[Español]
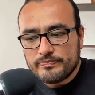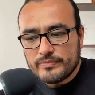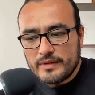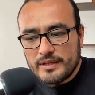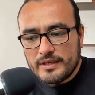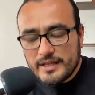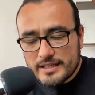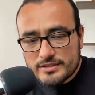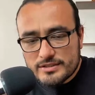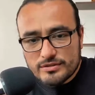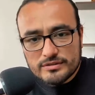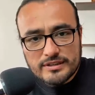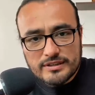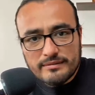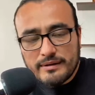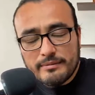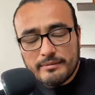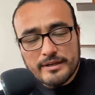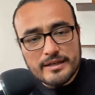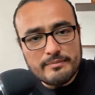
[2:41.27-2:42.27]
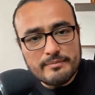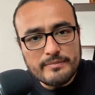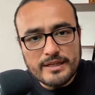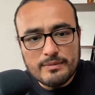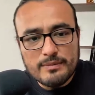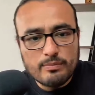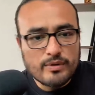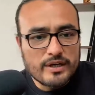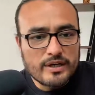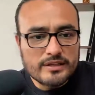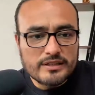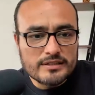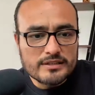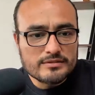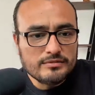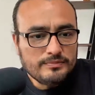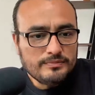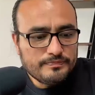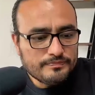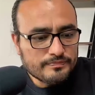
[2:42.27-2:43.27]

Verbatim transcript: Y eso te va a abrir mil puertas, ¿no?